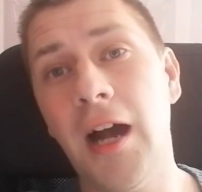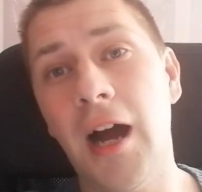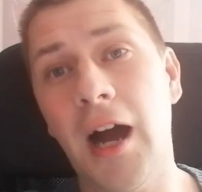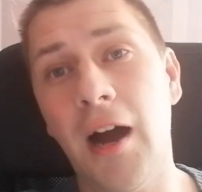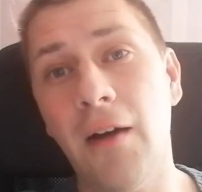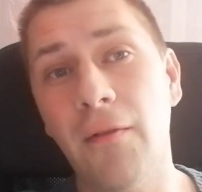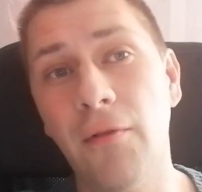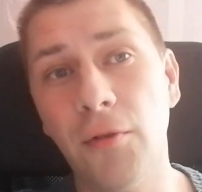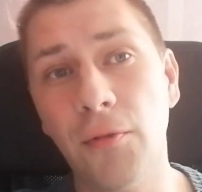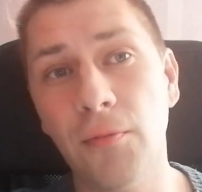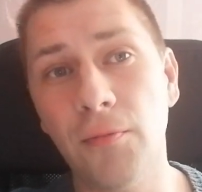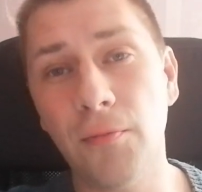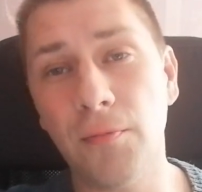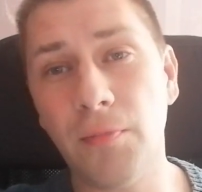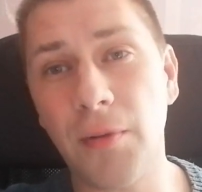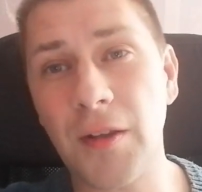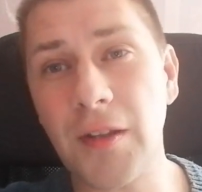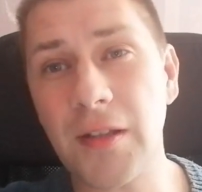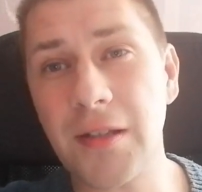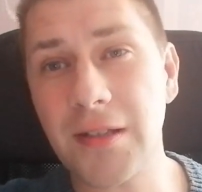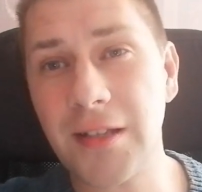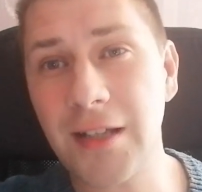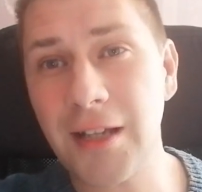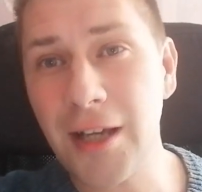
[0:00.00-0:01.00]
А вот
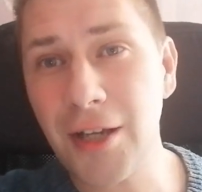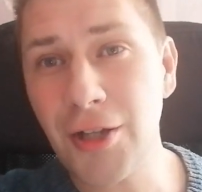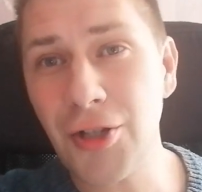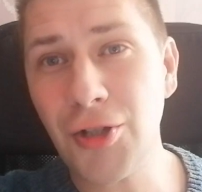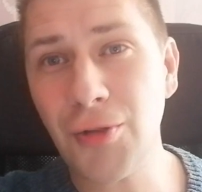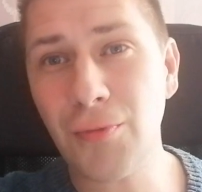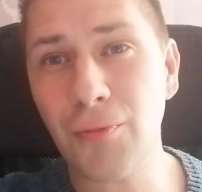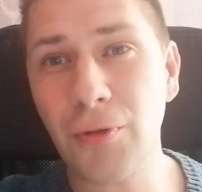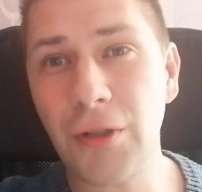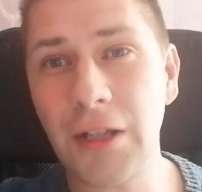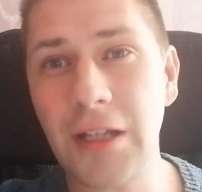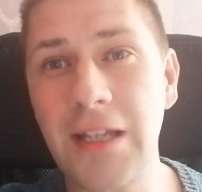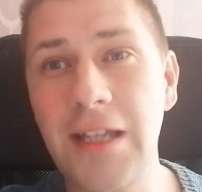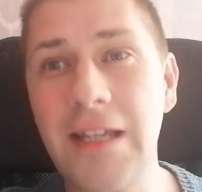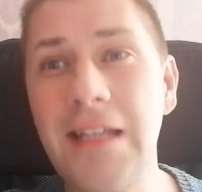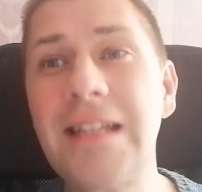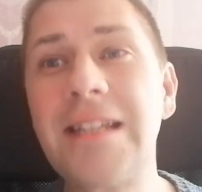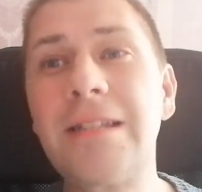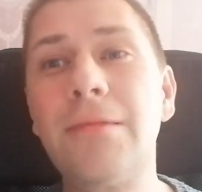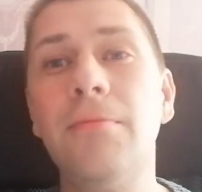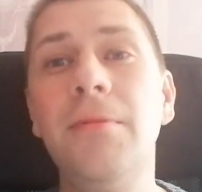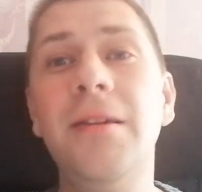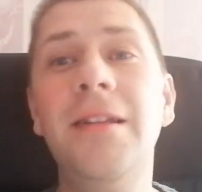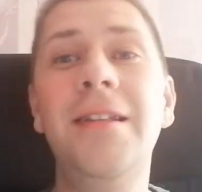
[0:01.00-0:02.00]
по-настоящему
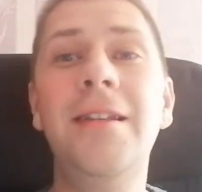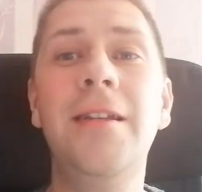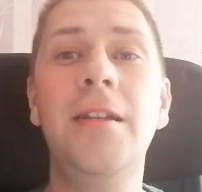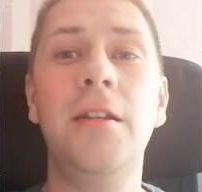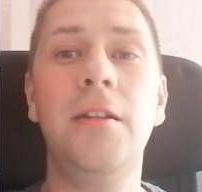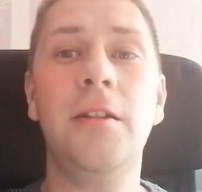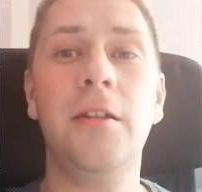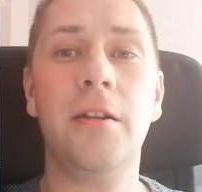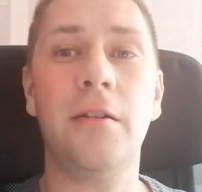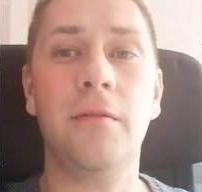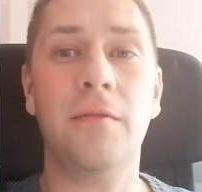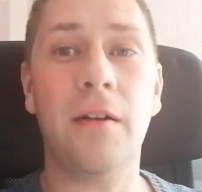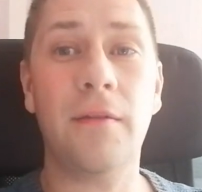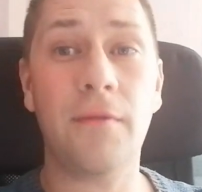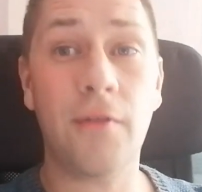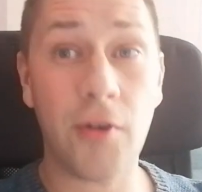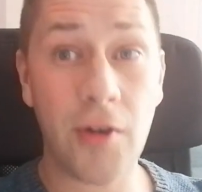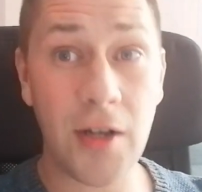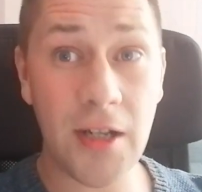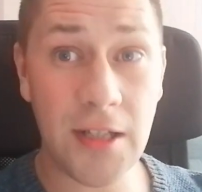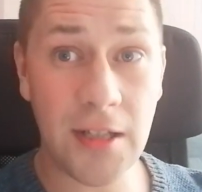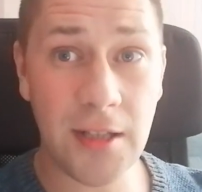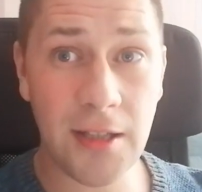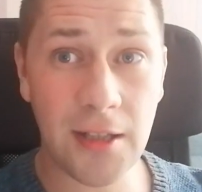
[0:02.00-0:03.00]
такие изменения во
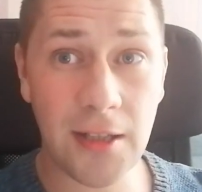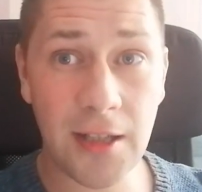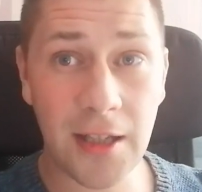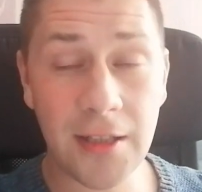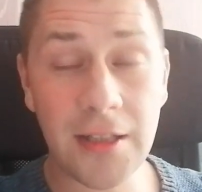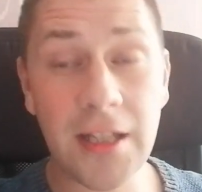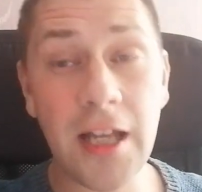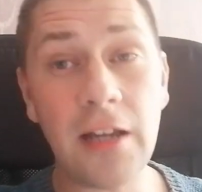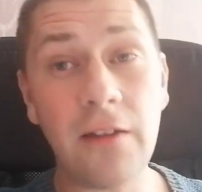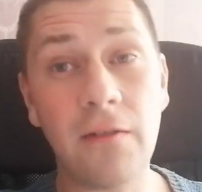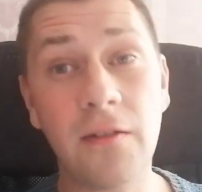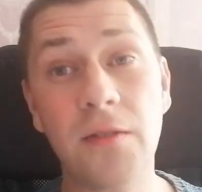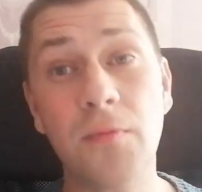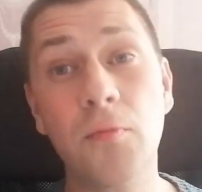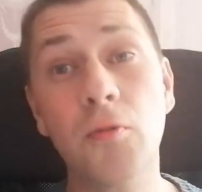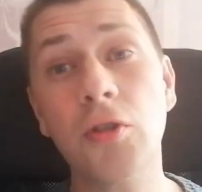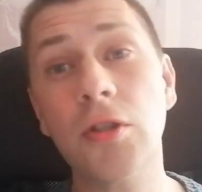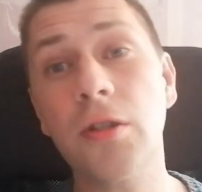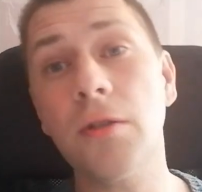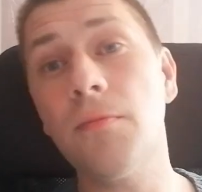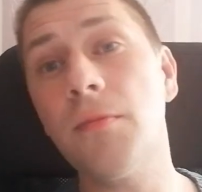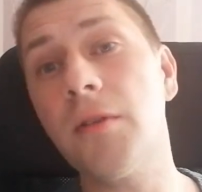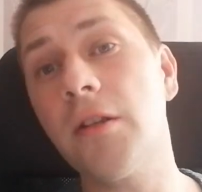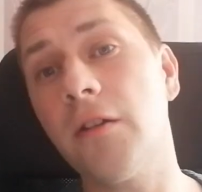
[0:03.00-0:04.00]
власти и так далее,
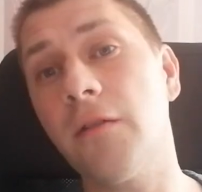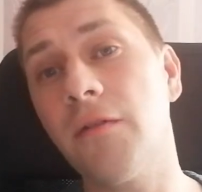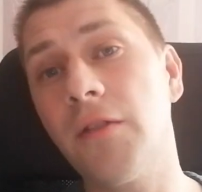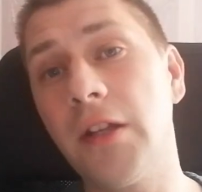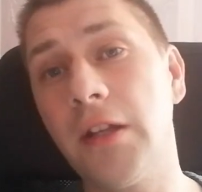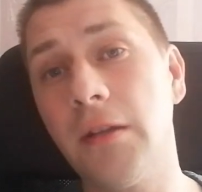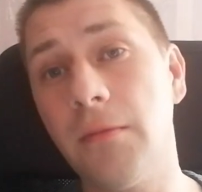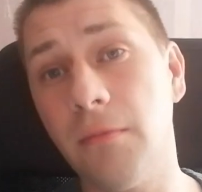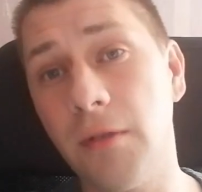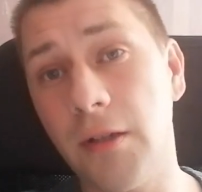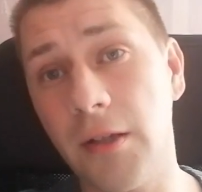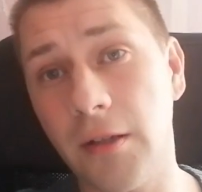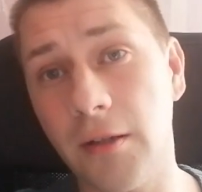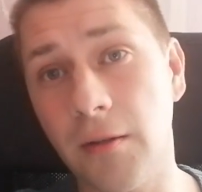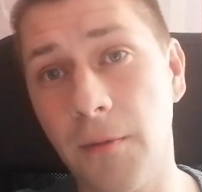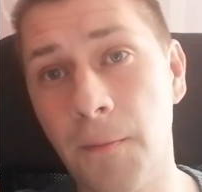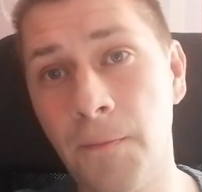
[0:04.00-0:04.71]
возможно, именно в ноябре